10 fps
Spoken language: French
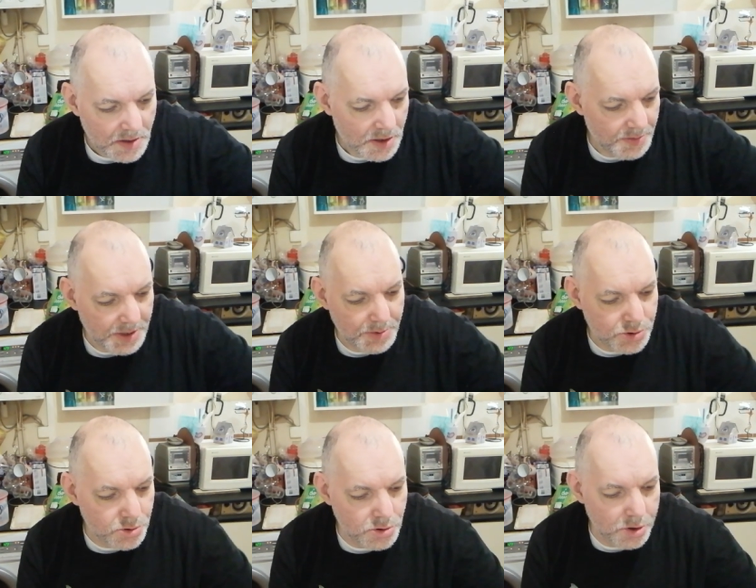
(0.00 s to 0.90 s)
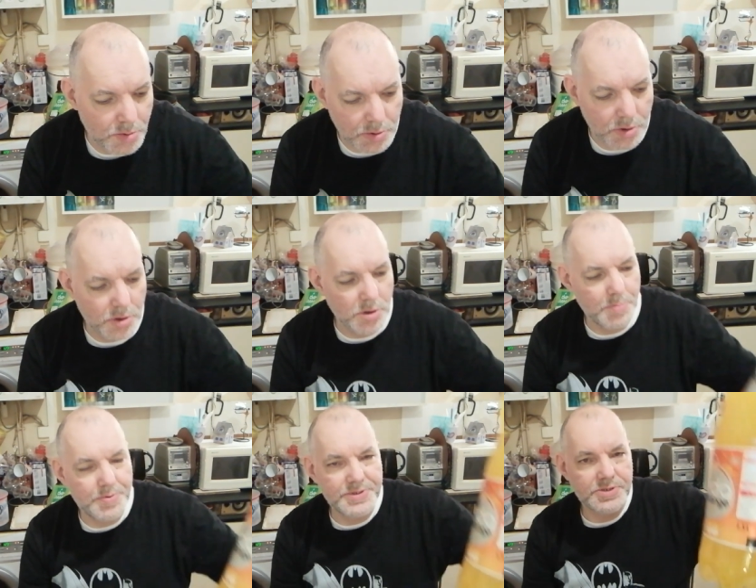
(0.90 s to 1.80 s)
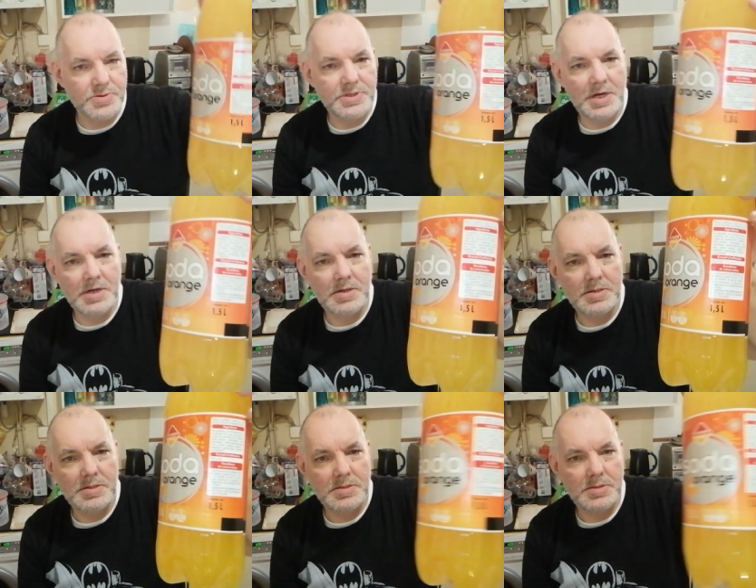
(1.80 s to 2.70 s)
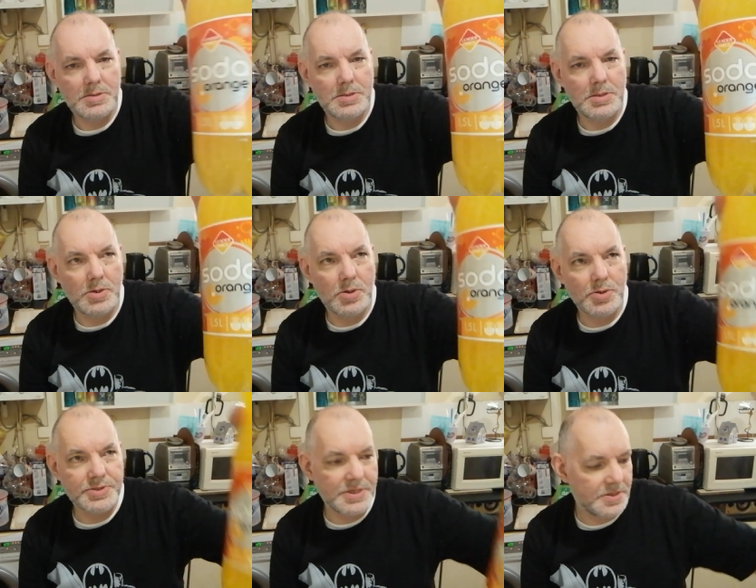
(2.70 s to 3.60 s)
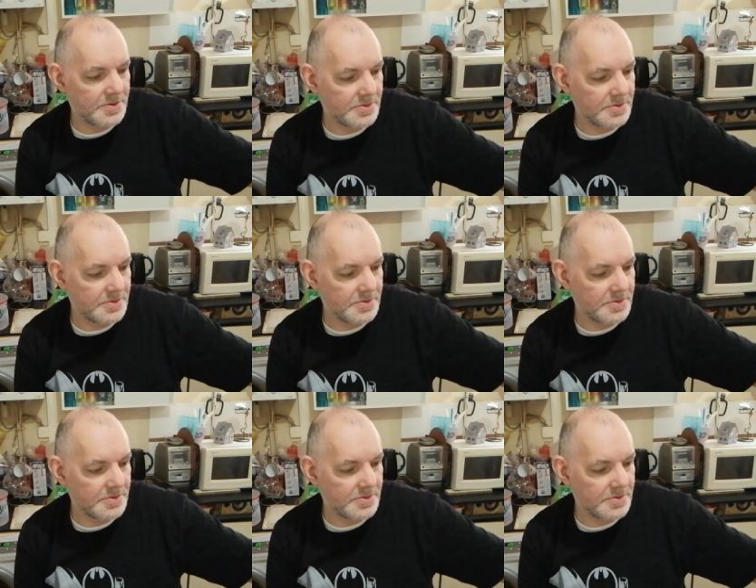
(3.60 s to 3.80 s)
Comme d'habitude, le petit soda Orange,